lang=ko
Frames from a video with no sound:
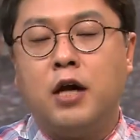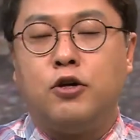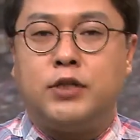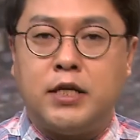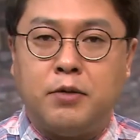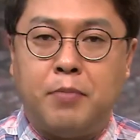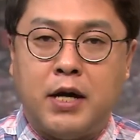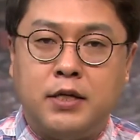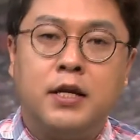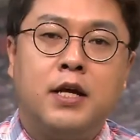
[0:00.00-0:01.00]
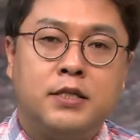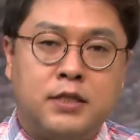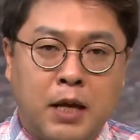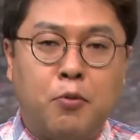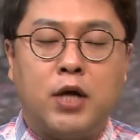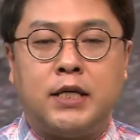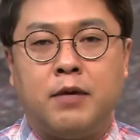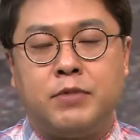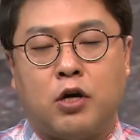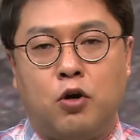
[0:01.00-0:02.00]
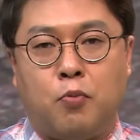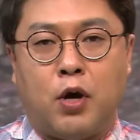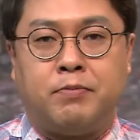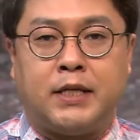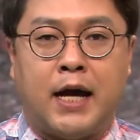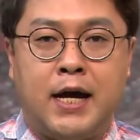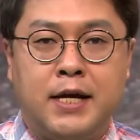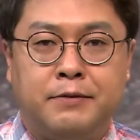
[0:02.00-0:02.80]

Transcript: 그 최전방은 스테보가 책임질 걸로 보입니다.